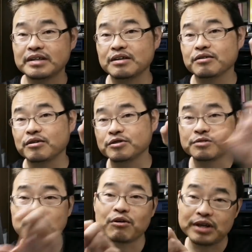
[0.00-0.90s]
あの、
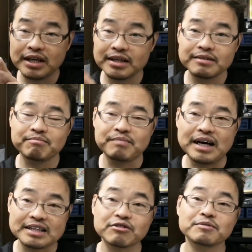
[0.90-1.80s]
スマホをね、ま
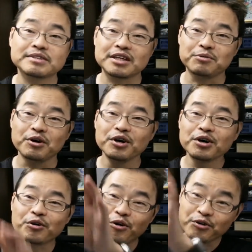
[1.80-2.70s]
あ貼っときますけども、
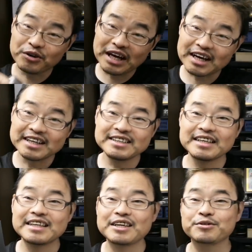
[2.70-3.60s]
この中に
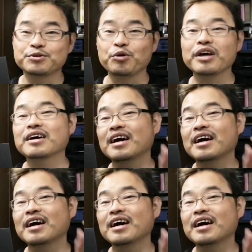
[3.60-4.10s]
出ているどれ